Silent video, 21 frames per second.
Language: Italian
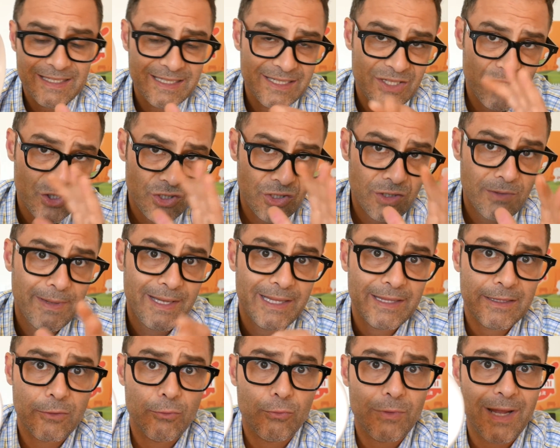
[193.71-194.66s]
ci
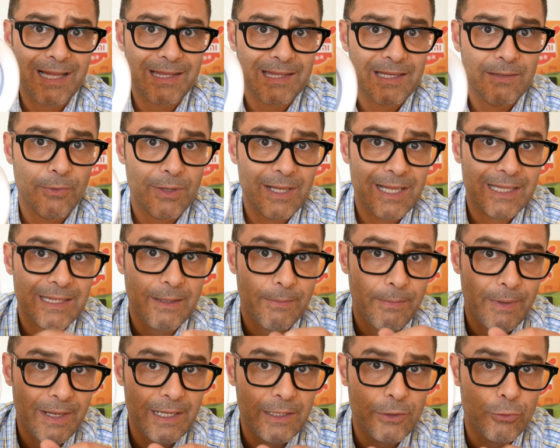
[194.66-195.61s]
mette un attimo ad
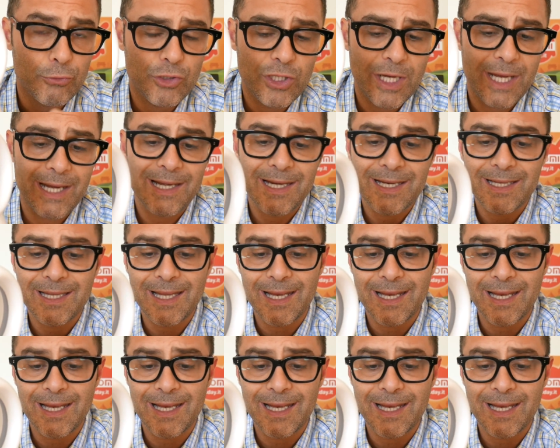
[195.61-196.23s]
attappare gli ugelli